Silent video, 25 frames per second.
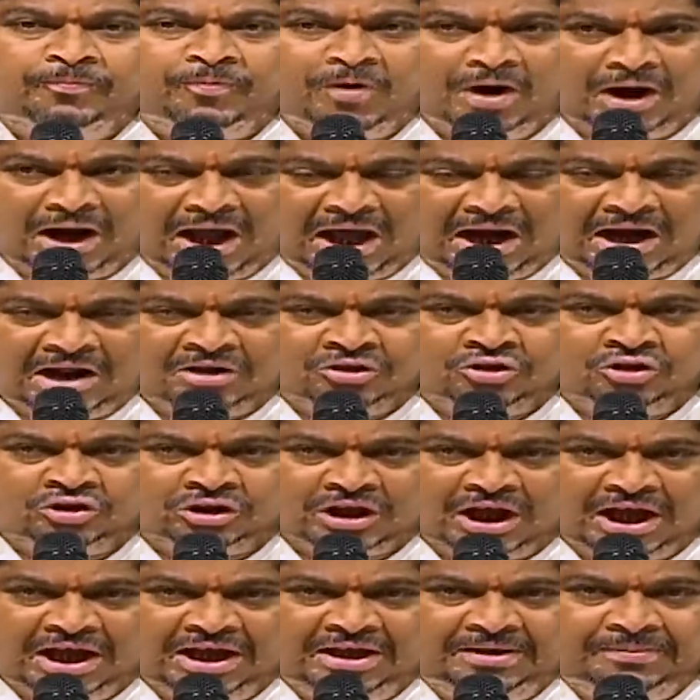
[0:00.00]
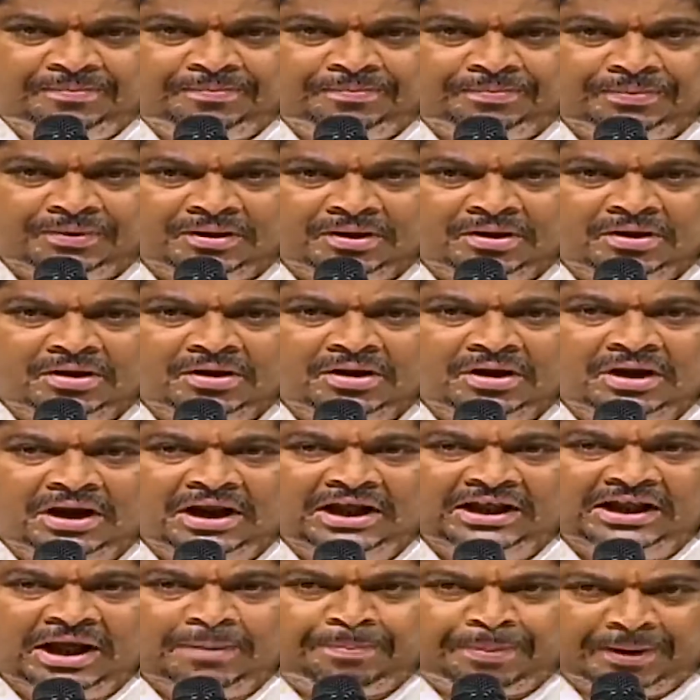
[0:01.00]
ఫలాలు అందుతాయి
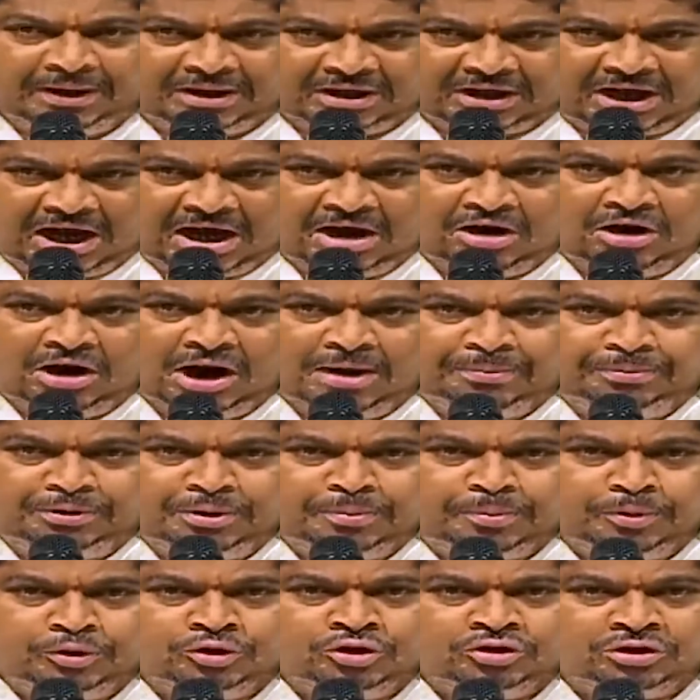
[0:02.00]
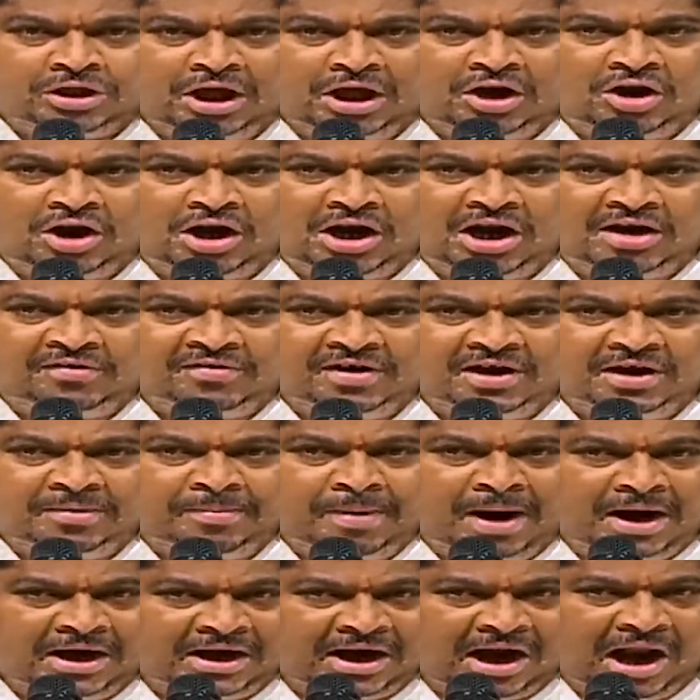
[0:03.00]
లేదా పథకాలు లబ్ధి పొందుతారు అనేటువంటి
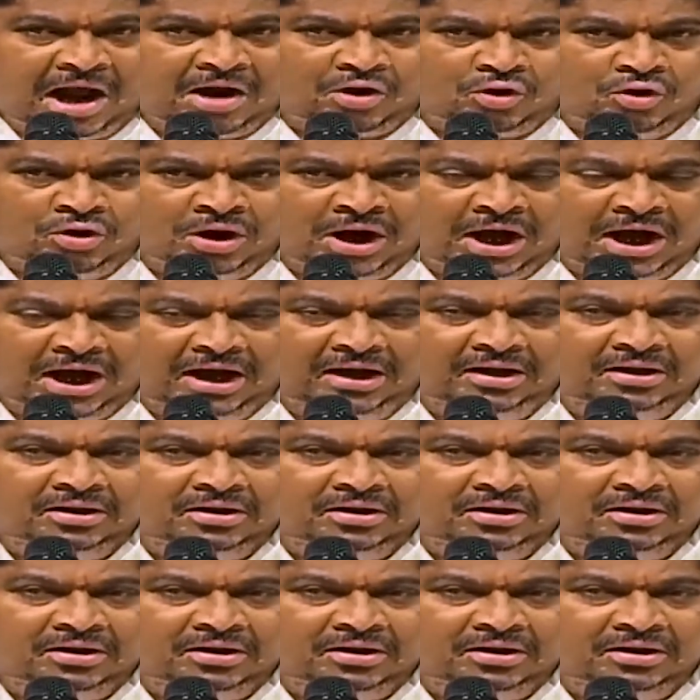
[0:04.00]
మాట రాకుండా